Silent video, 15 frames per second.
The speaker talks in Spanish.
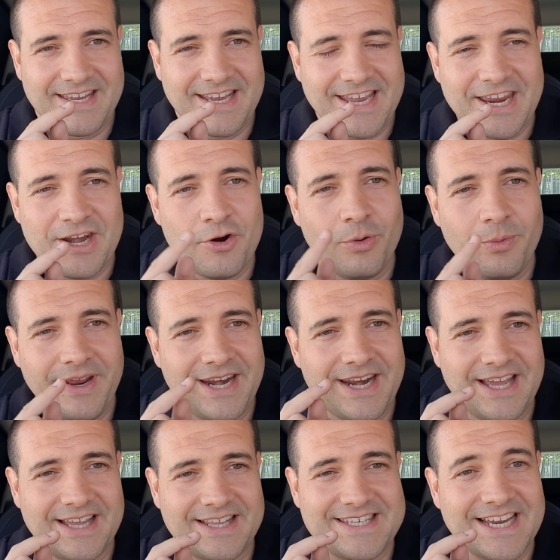que no
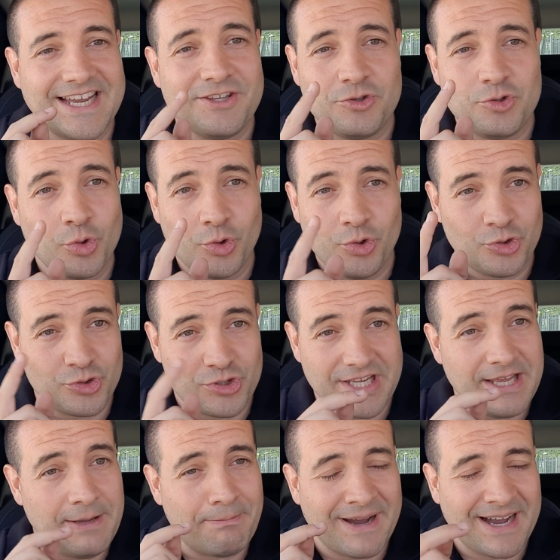hubiera chanchullos
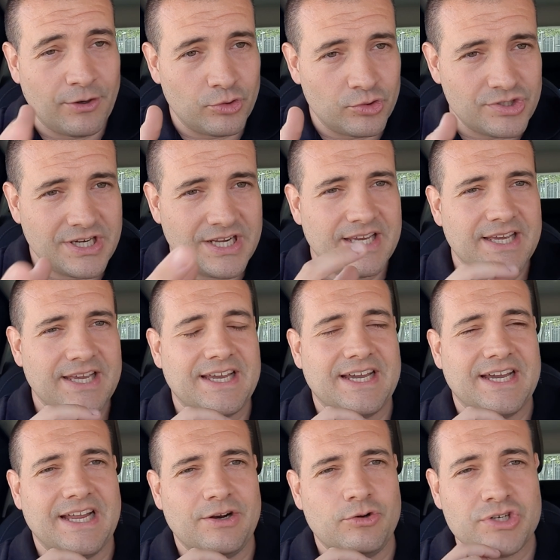y pagos
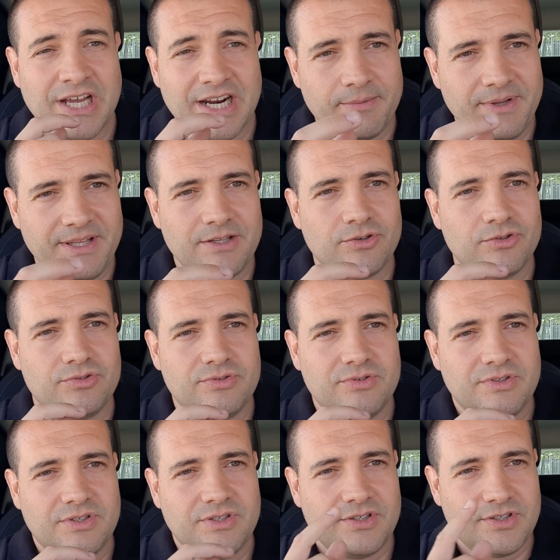a los árbitros.
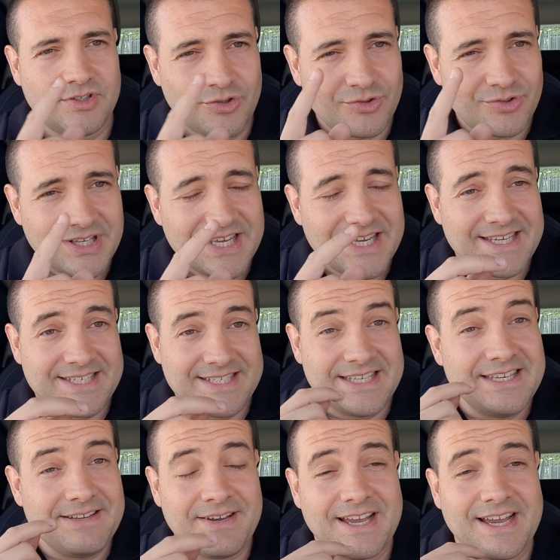No,
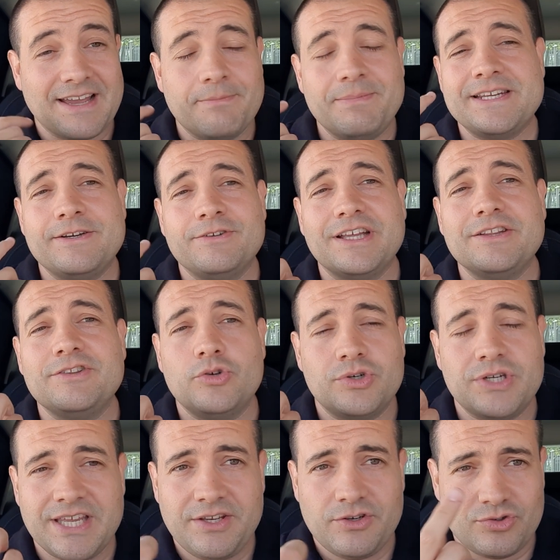significa que ha pasado
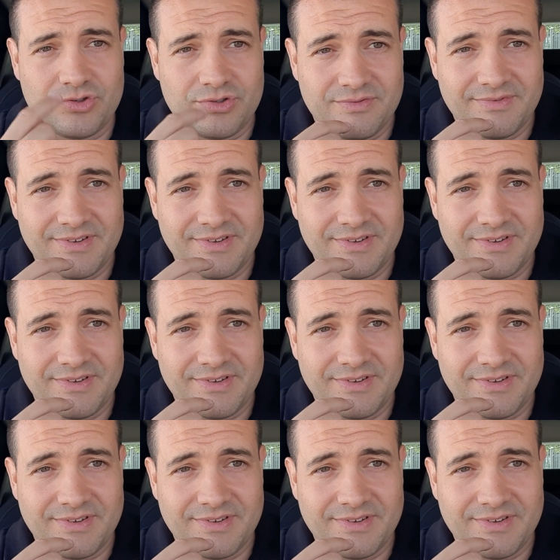tantos años